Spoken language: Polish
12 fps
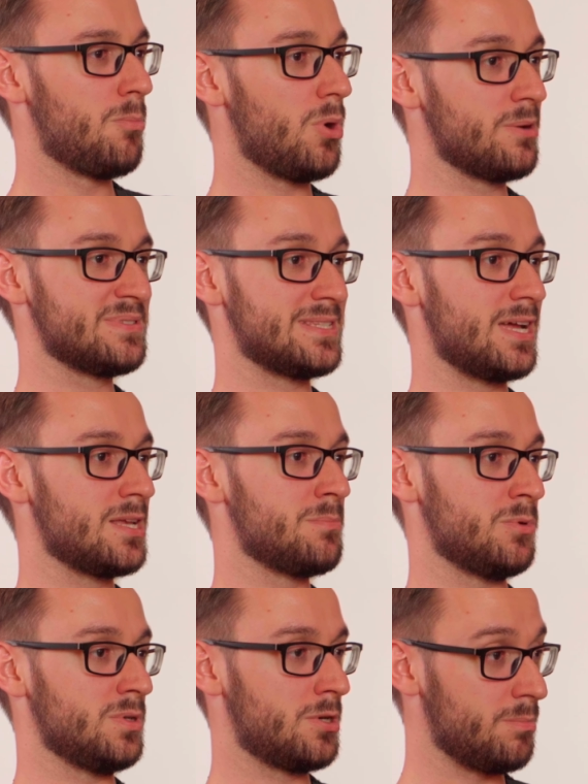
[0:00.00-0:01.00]
moim zdaniem
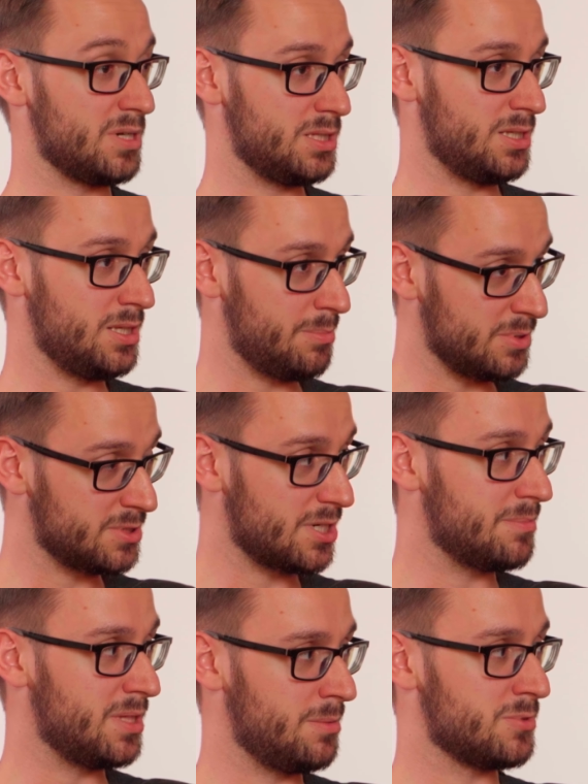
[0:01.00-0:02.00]
były kompletnie niepotrzebne i